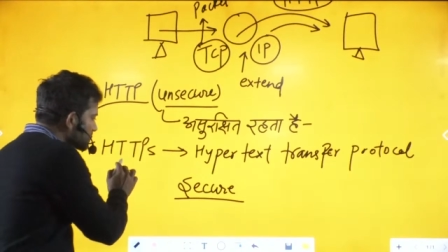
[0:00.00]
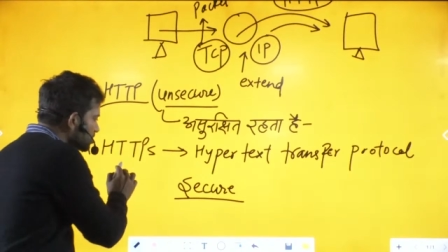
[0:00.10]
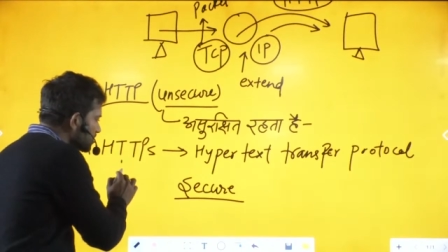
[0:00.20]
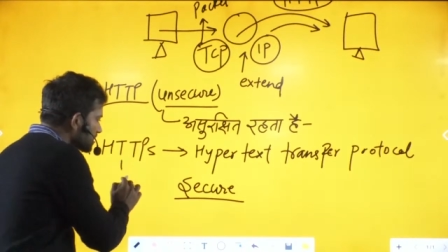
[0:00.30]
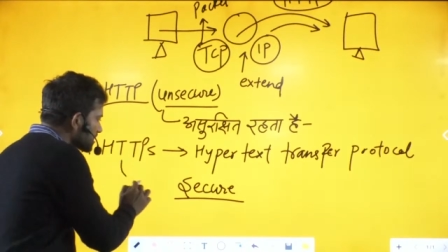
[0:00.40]

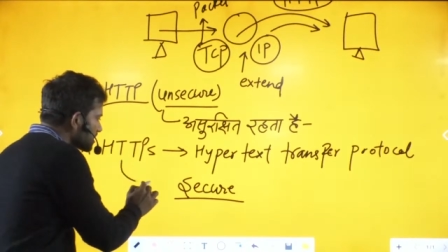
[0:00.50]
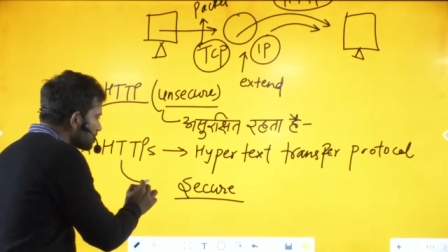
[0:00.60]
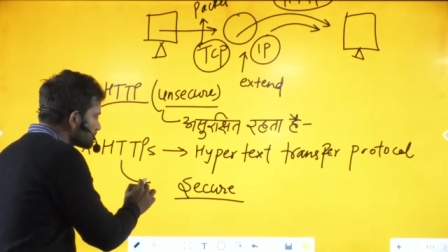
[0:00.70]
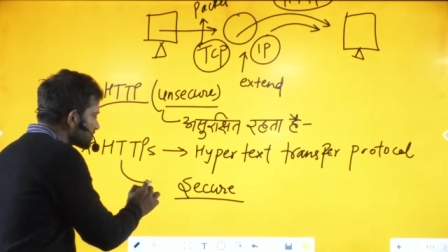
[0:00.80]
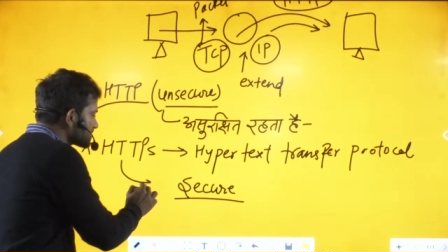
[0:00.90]
सिक्योर करना
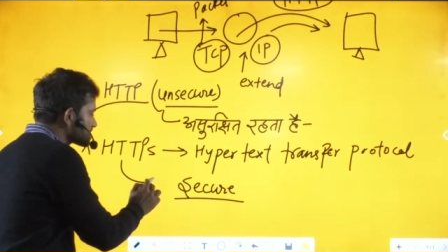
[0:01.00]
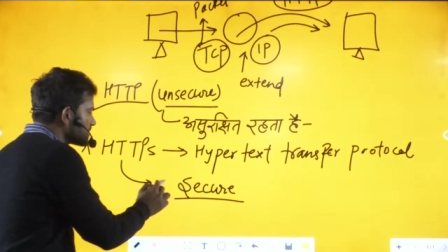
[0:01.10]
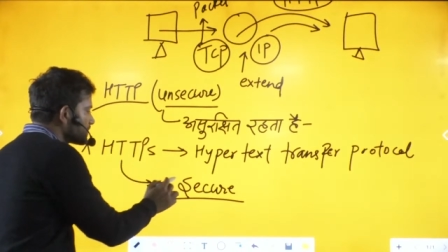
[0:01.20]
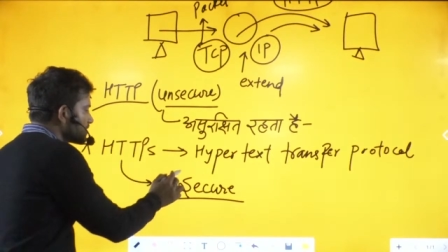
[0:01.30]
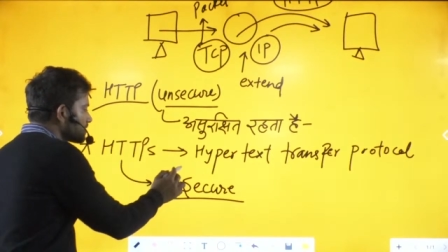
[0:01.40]
हो तो
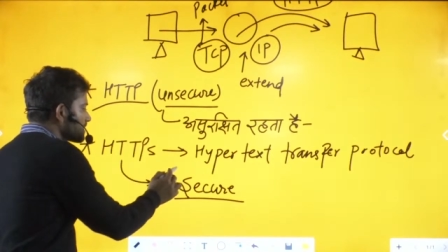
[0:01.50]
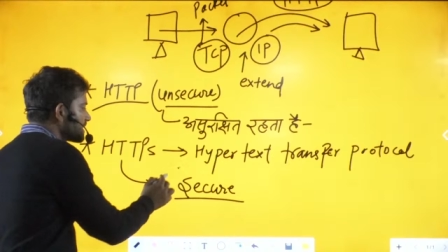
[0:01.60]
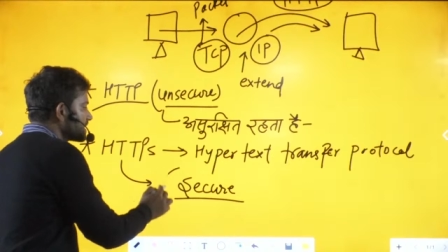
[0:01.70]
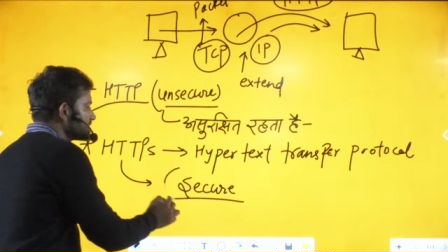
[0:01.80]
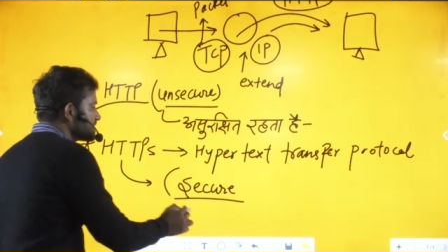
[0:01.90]
किसका प्रयोग
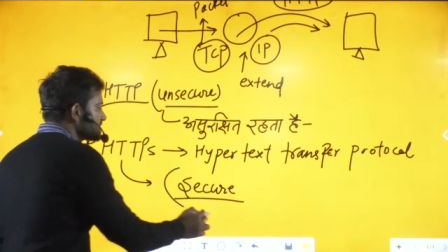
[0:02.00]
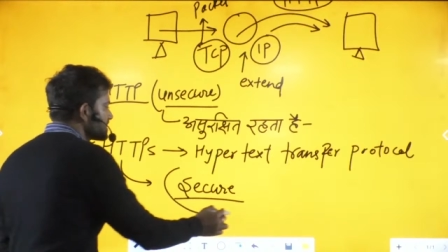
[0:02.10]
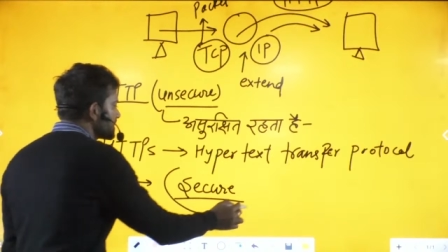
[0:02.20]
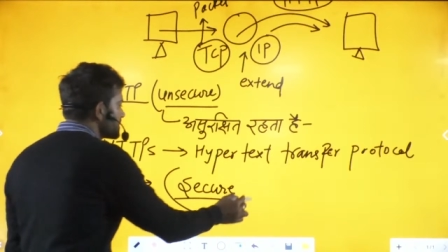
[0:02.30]
करेंगे जैसे